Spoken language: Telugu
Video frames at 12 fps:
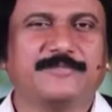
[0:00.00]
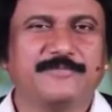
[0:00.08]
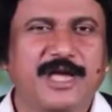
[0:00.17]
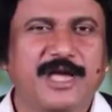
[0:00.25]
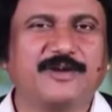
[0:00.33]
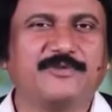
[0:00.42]

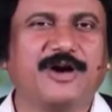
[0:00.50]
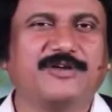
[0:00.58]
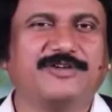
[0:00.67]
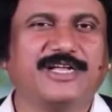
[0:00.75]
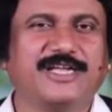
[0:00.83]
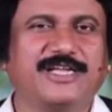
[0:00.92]

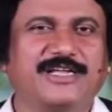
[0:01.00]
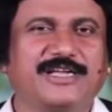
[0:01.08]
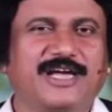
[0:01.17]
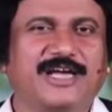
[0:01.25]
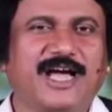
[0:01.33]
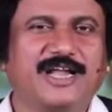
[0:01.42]
రఘువాహనుడై
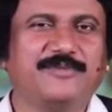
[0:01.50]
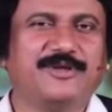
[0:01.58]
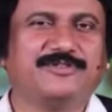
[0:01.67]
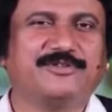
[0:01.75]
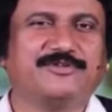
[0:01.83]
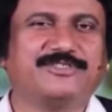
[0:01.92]
ఆయన మీ
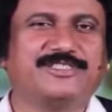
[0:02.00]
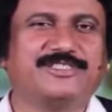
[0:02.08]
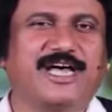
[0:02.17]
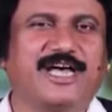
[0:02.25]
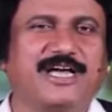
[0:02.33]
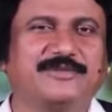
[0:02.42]
వద్దకు వచ్చి సహాయం